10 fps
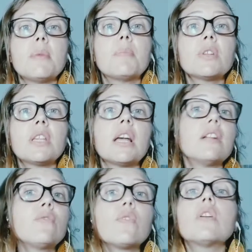porque
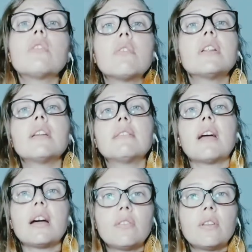eles foram
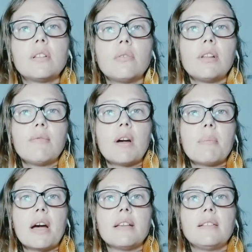orientados a não levar
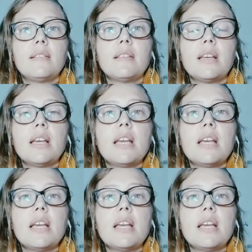mais.